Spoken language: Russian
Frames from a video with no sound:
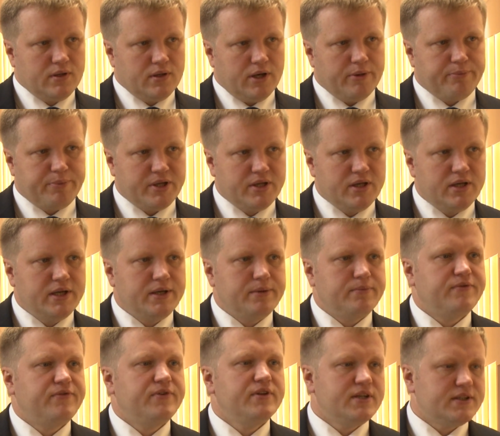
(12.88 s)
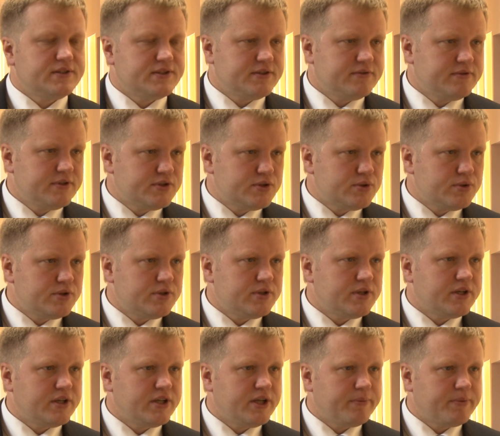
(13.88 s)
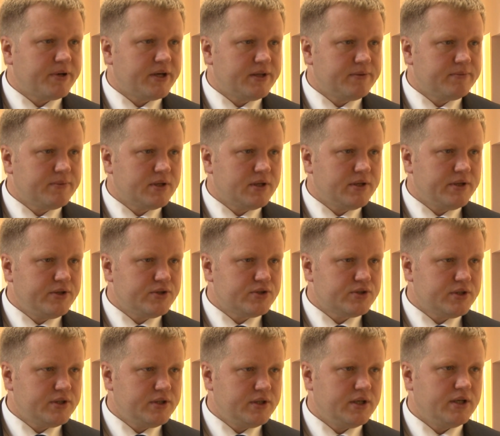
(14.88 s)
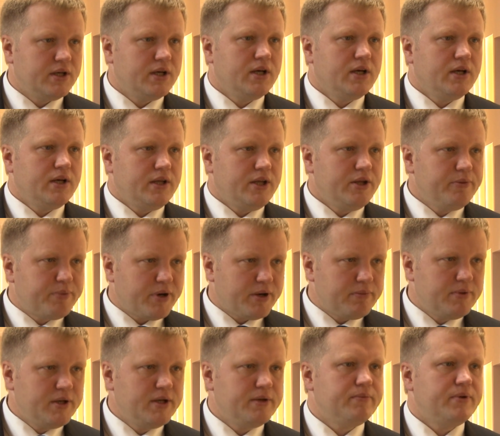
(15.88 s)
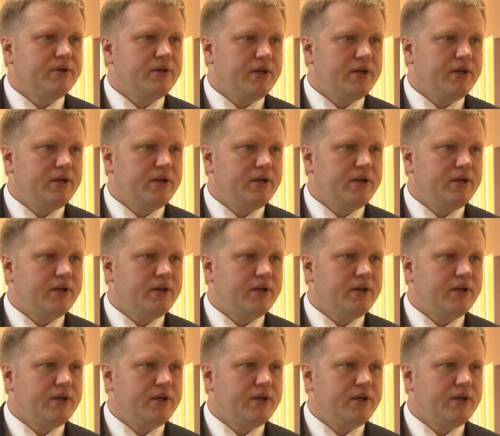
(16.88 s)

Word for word: определяем финансовые источники, необходимые для решения и проблем,